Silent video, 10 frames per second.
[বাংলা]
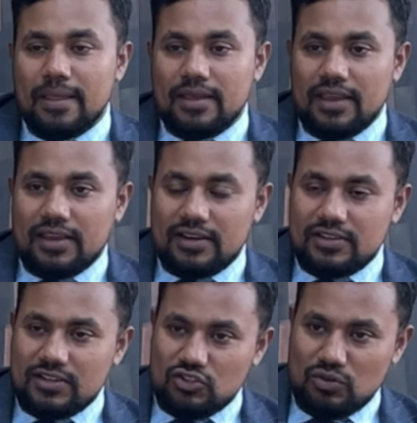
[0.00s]
তো
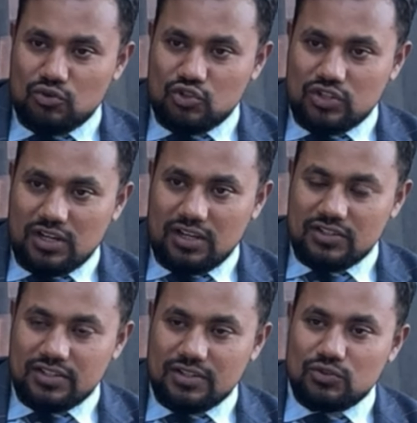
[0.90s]
এখন এই নতুন
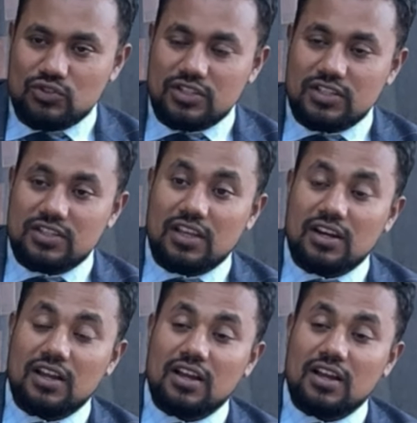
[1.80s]
যে গাইডেন্সটি এসেছে